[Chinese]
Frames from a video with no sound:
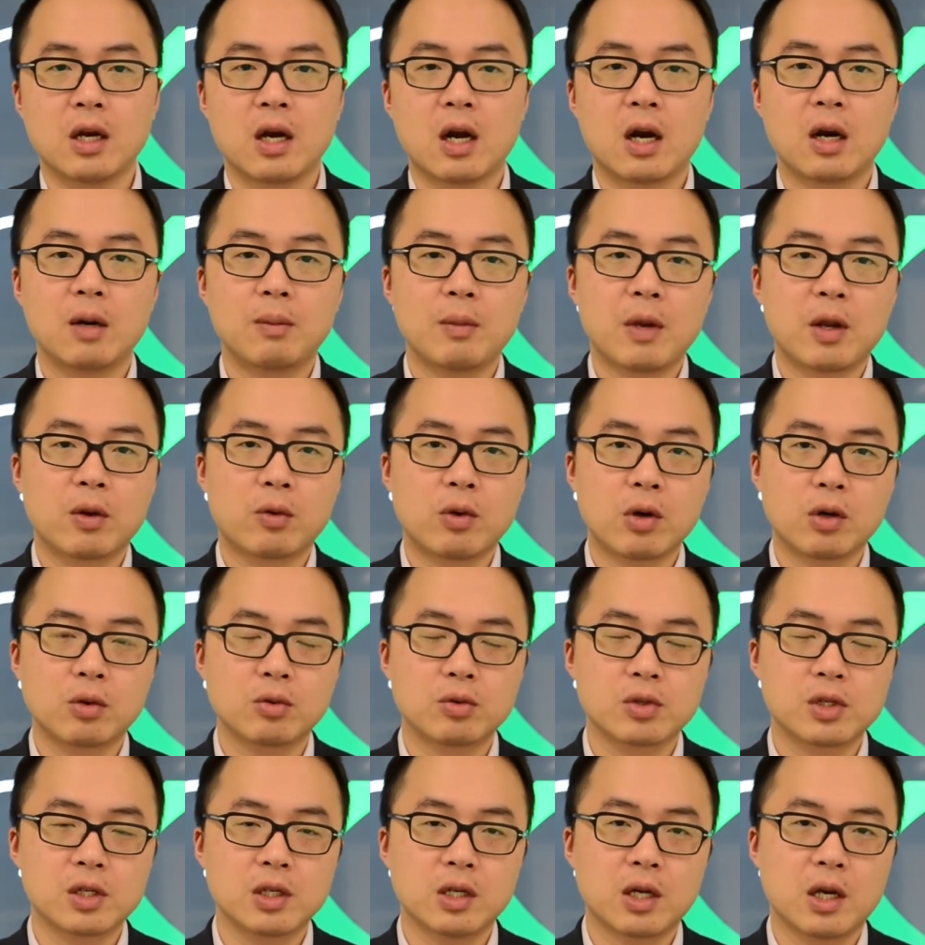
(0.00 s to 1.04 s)
而美国
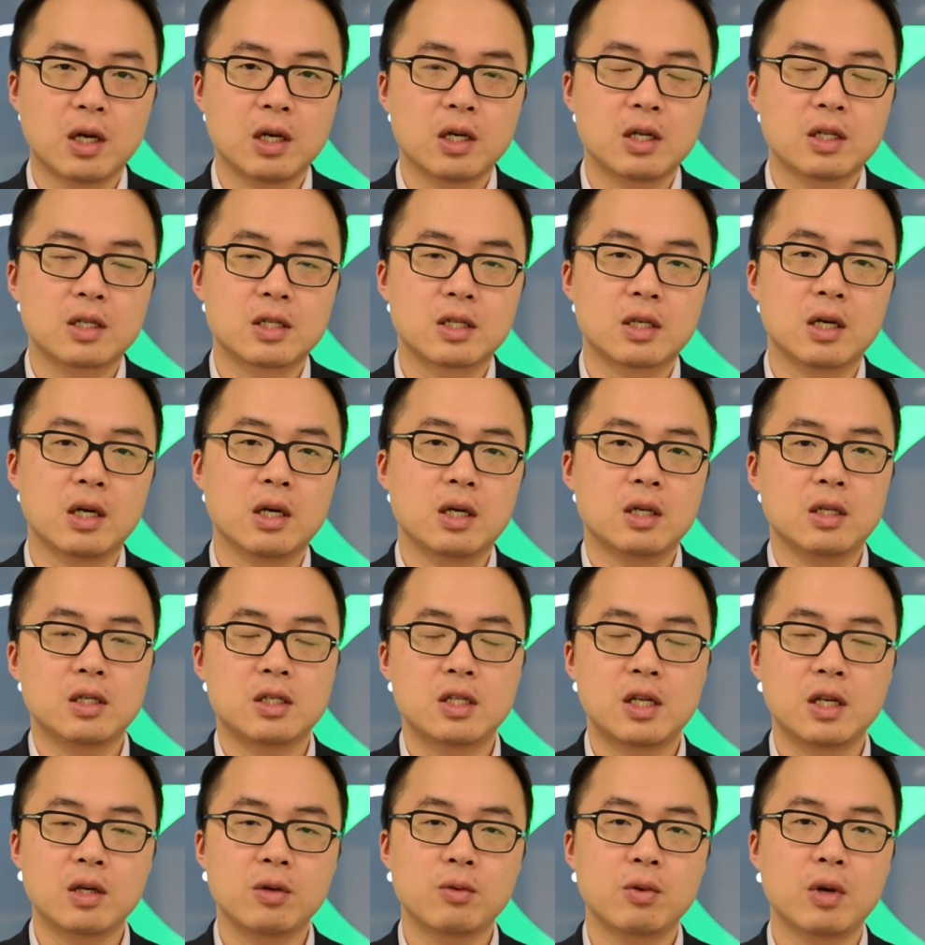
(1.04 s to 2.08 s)
股市呢则
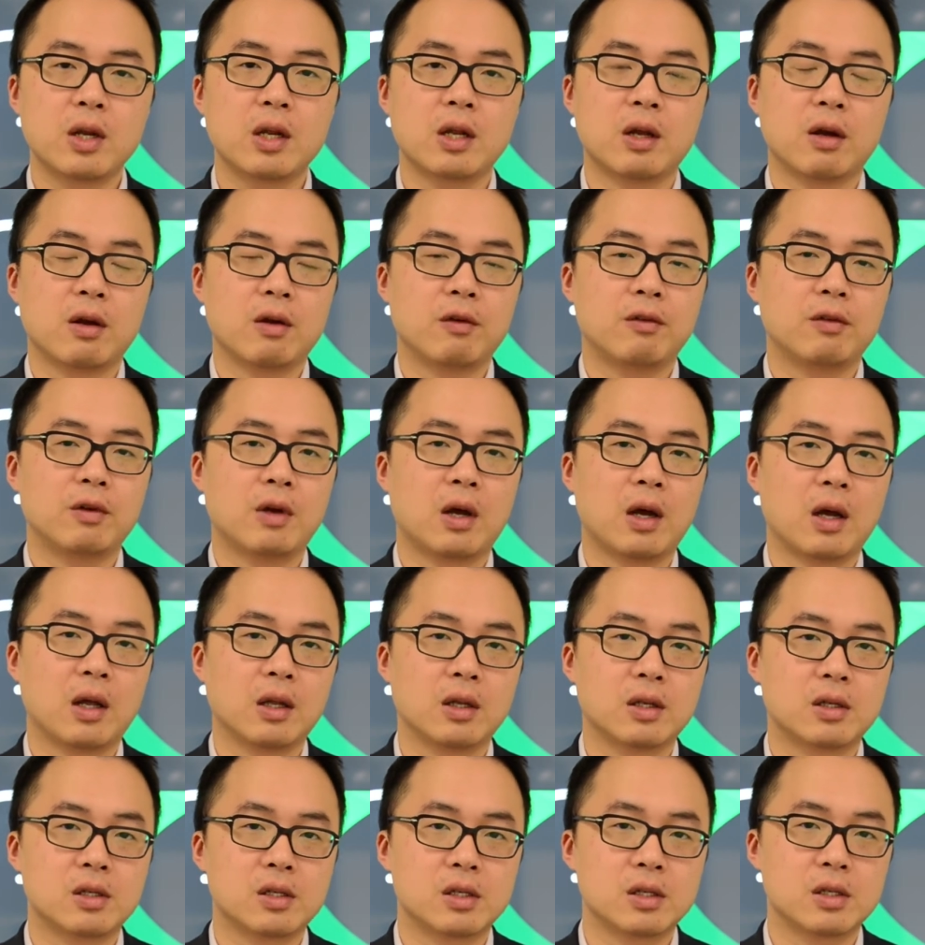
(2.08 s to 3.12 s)
轻微的
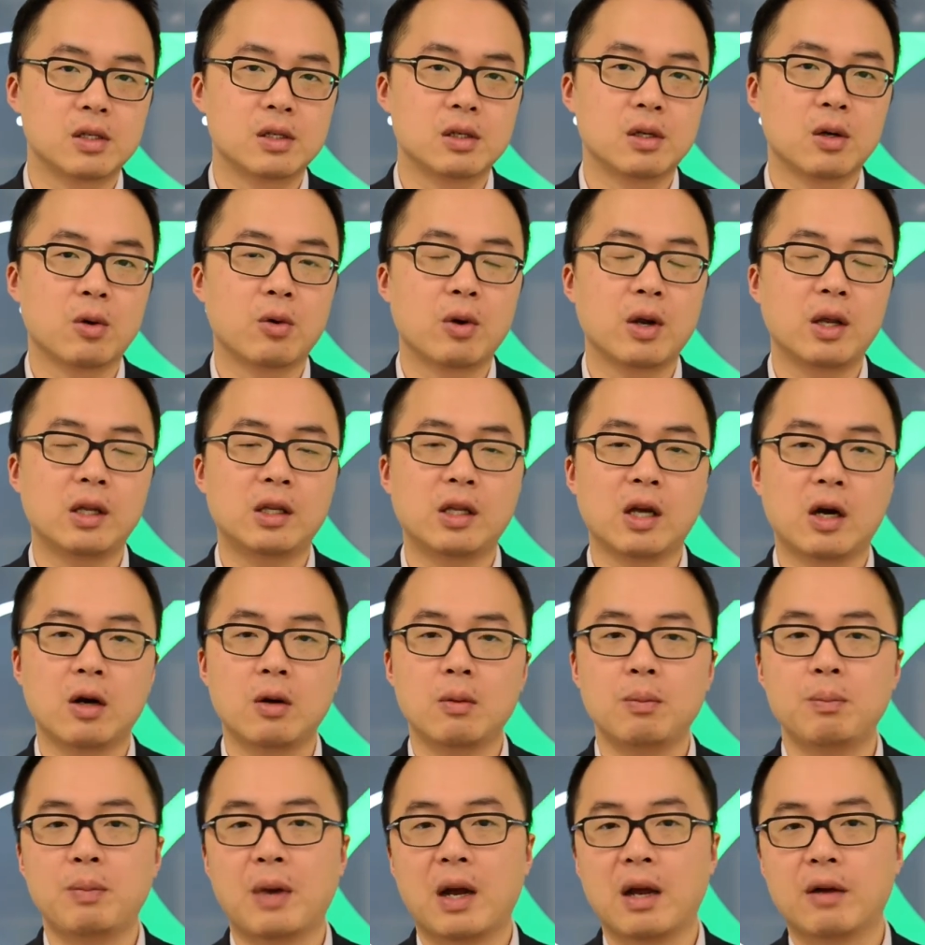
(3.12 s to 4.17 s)
啊是回
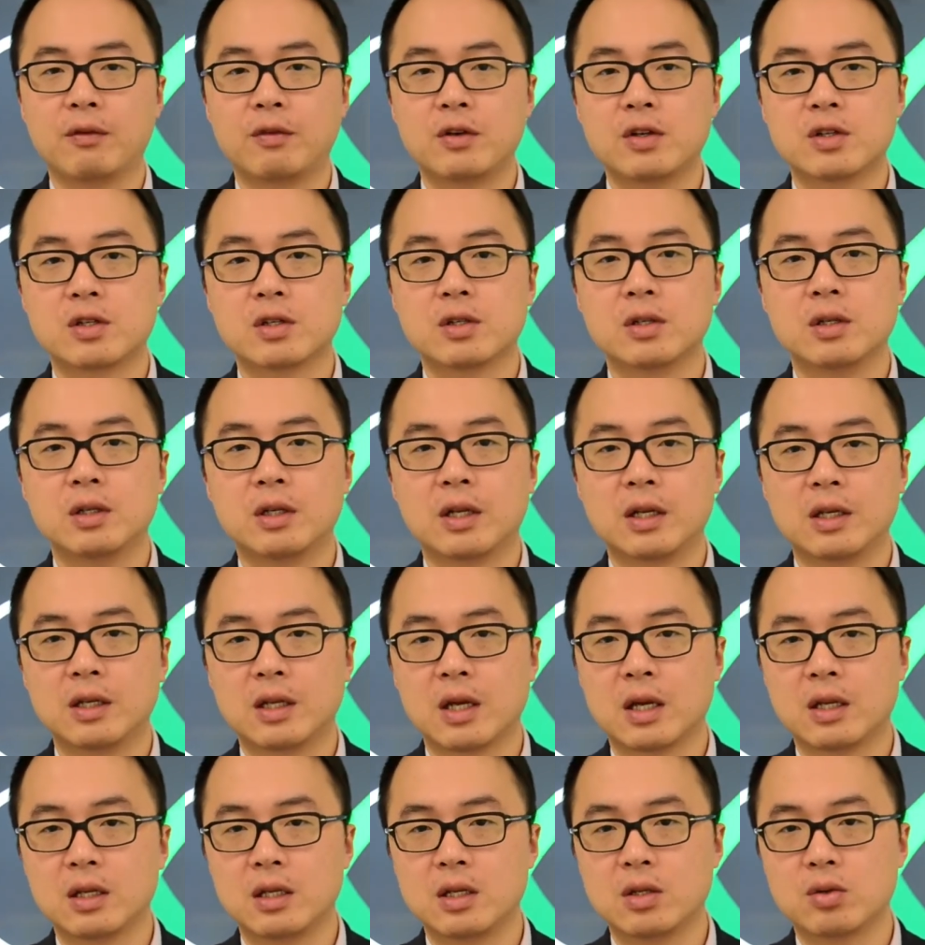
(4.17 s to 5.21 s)
调百分之零
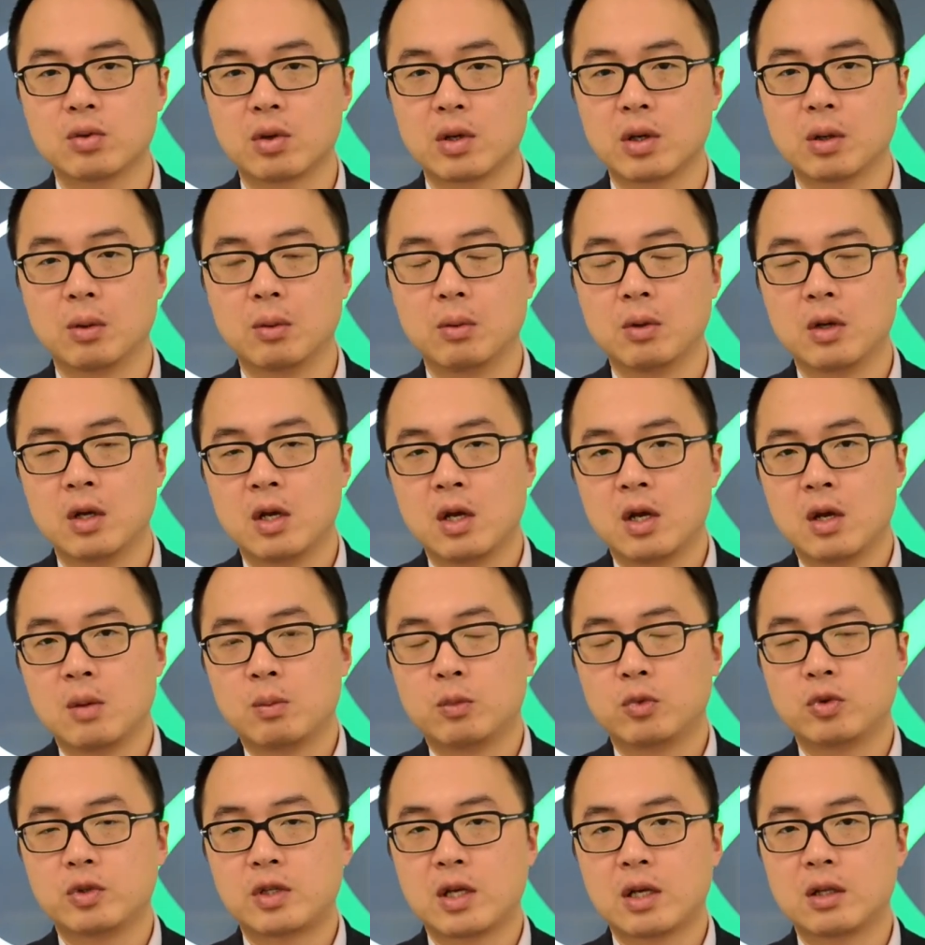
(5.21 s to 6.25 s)
点一左右。
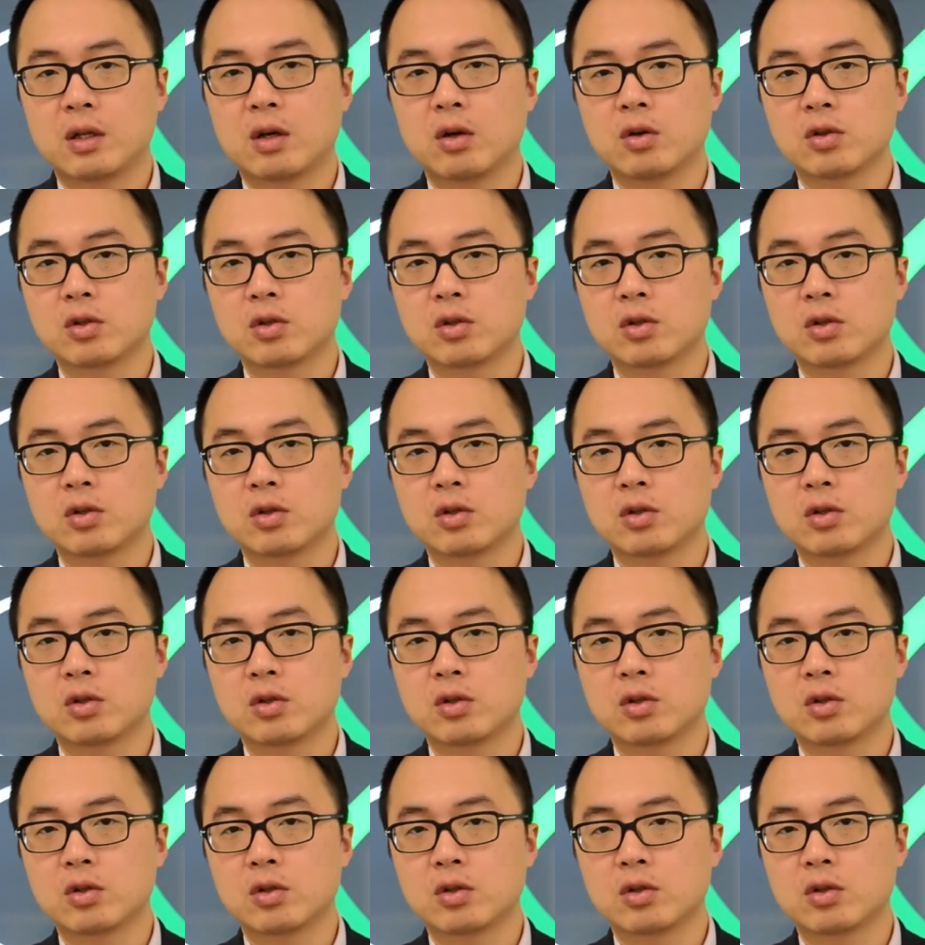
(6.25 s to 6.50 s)
目前欧